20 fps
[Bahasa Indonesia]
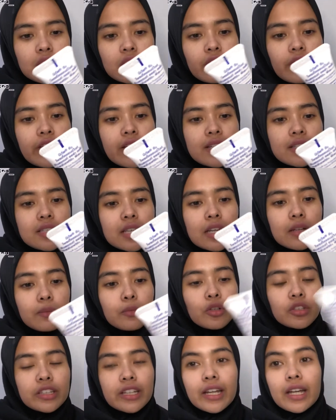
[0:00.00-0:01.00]
Nivea Sun
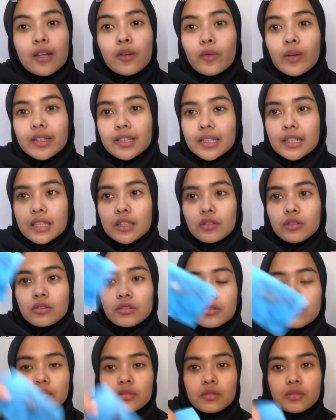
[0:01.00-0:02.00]
Protect and White ini tuh
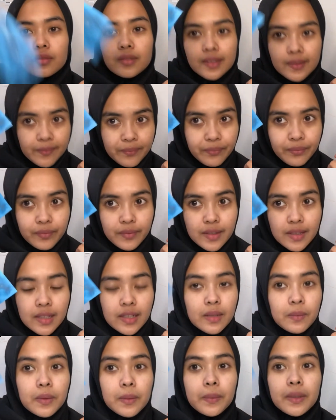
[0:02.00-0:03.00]

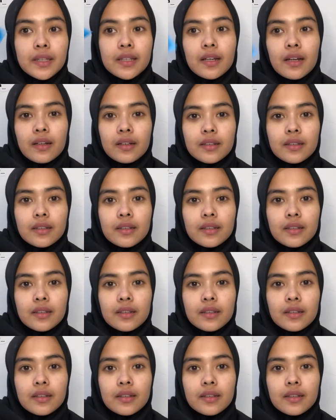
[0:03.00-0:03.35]
ini berminyak